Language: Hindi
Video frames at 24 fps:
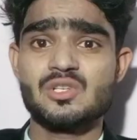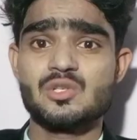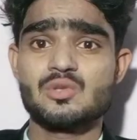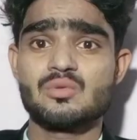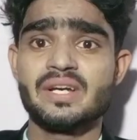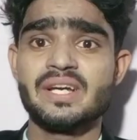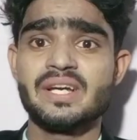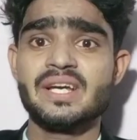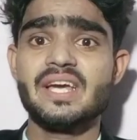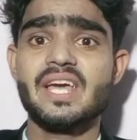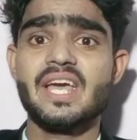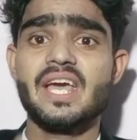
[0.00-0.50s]
में
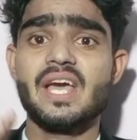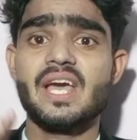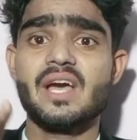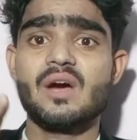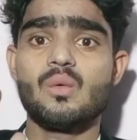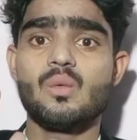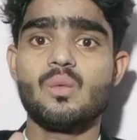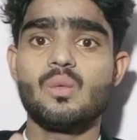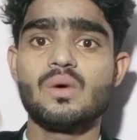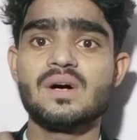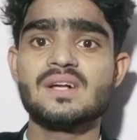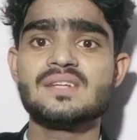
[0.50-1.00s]
जो है
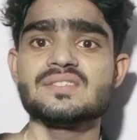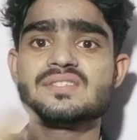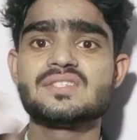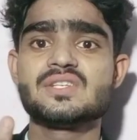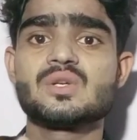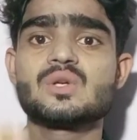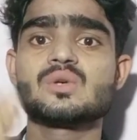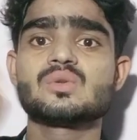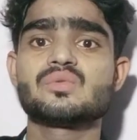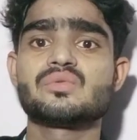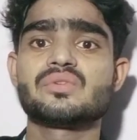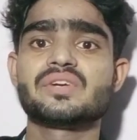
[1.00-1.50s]

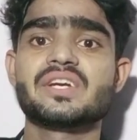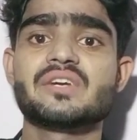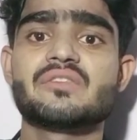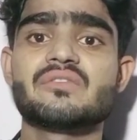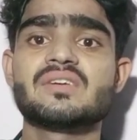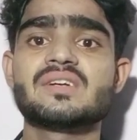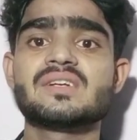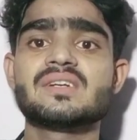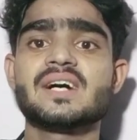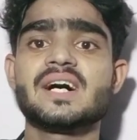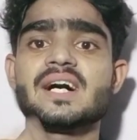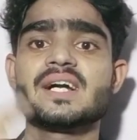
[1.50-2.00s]
103
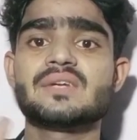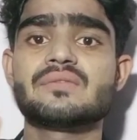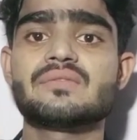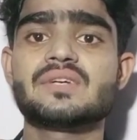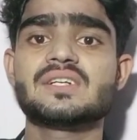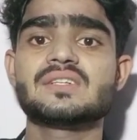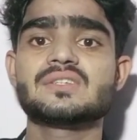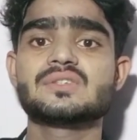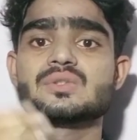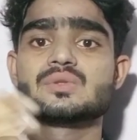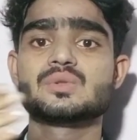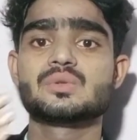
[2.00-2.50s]

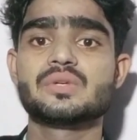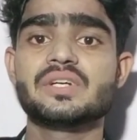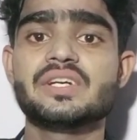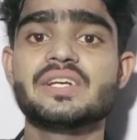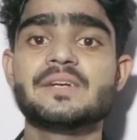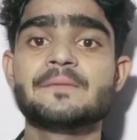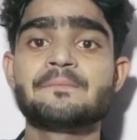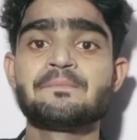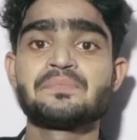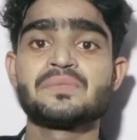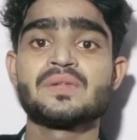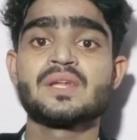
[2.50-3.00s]

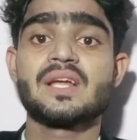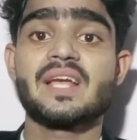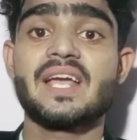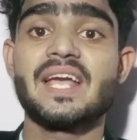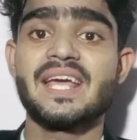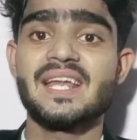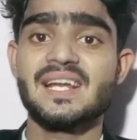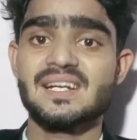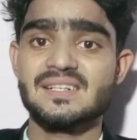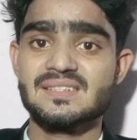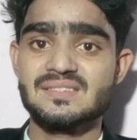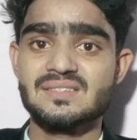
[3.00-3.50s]
103
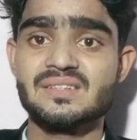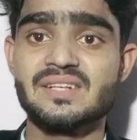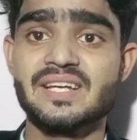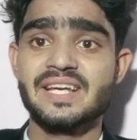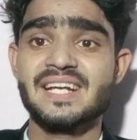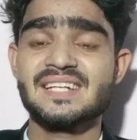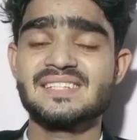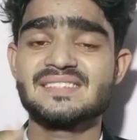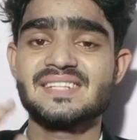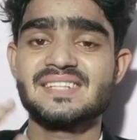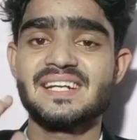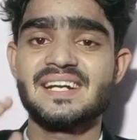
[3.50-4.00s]
कैरेक्टर
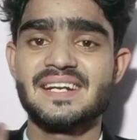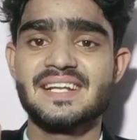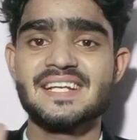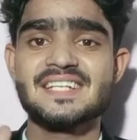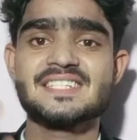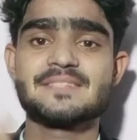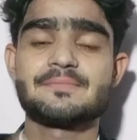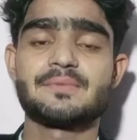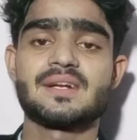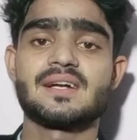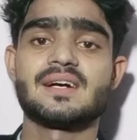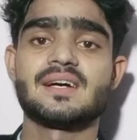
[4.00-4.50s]
का एक
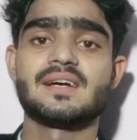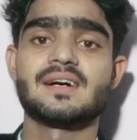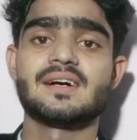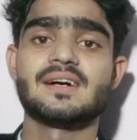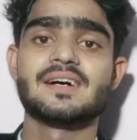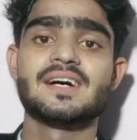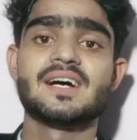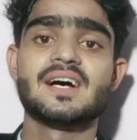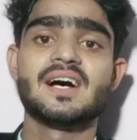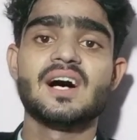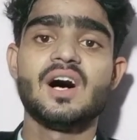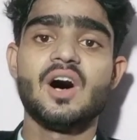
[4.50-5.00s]
सेंटेंस बनाया
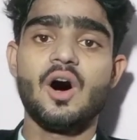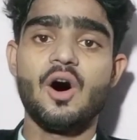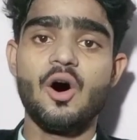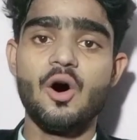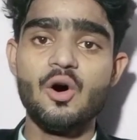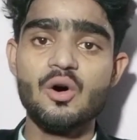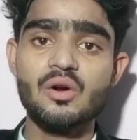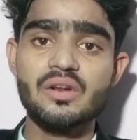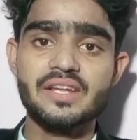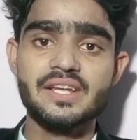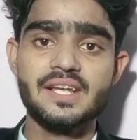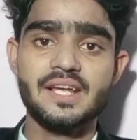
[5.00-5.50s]

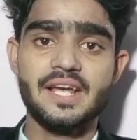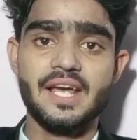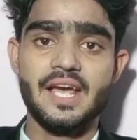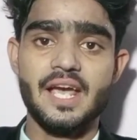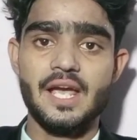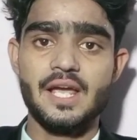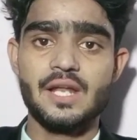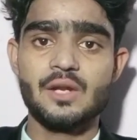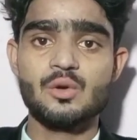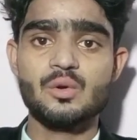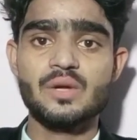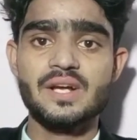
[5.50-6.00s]
और
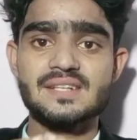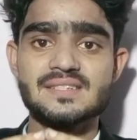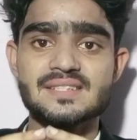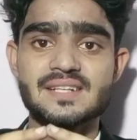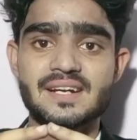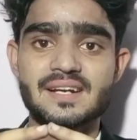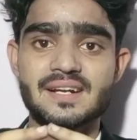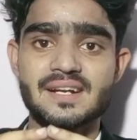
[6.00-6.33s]
इन्होंने ऐसा